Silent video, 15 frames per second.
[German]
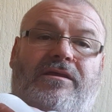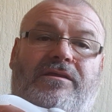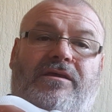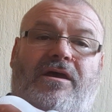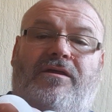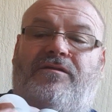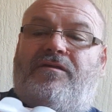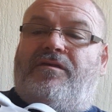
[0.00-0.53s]
Da
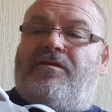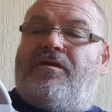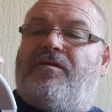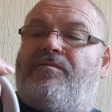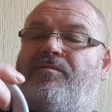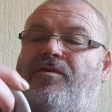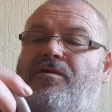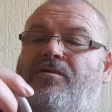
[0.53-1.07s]
hat sich
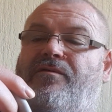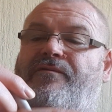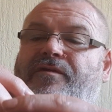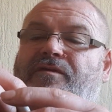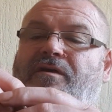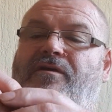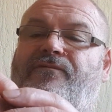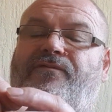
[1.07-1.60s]
Resmed auch
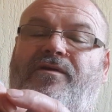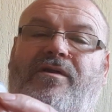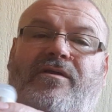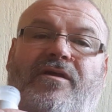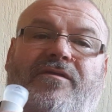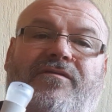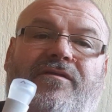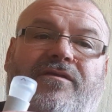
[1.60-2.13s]
was einfallen
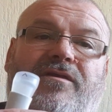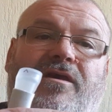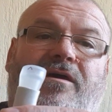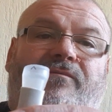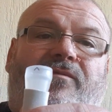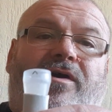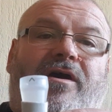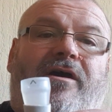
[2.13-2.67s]
lassen. Hier
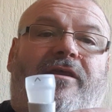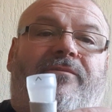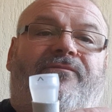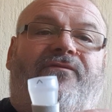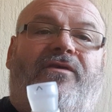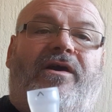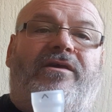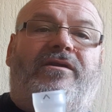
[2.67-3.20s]
haben wir einen
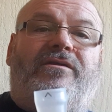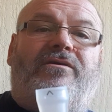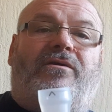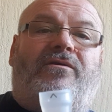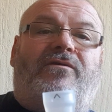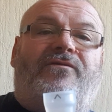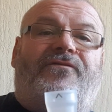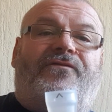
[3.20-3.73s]
Pfeil
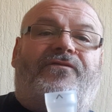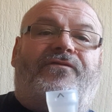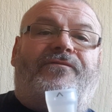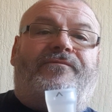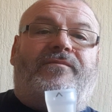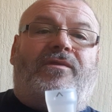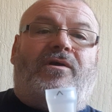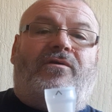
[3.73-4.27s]
drauf
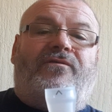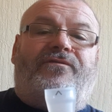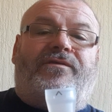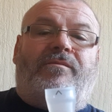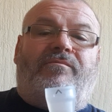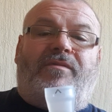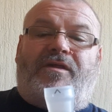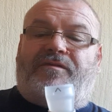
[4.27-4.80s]
auf
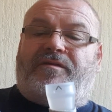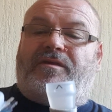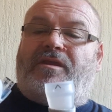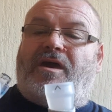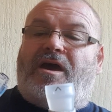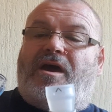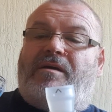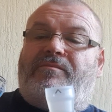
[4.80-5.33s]
dem
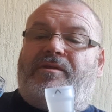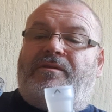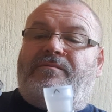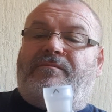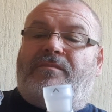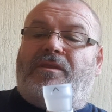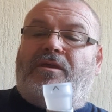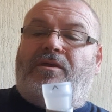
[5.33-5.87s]

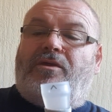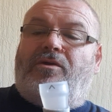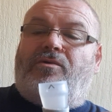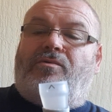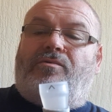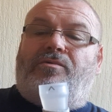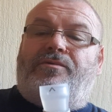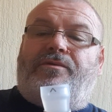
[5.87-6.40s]
Maskenrahmen
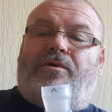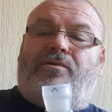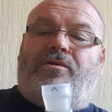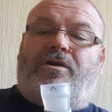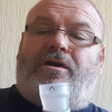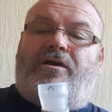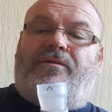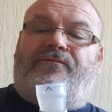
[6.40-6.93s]
und
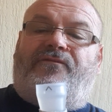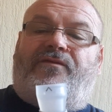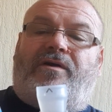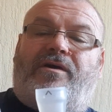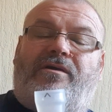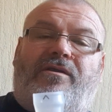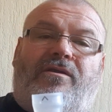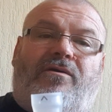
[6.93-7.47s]
auch einen
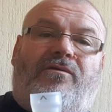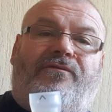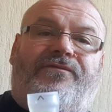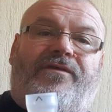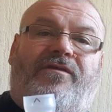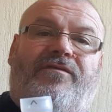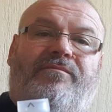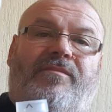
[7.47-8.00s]
Pfeil auf
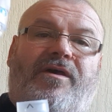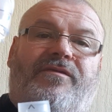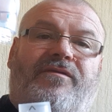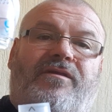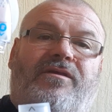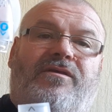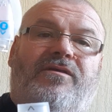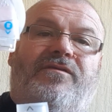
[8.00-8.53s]
das
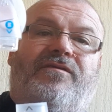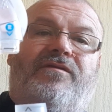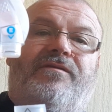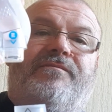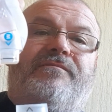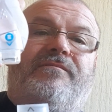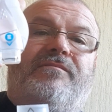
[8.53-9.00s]
Maskenkissen.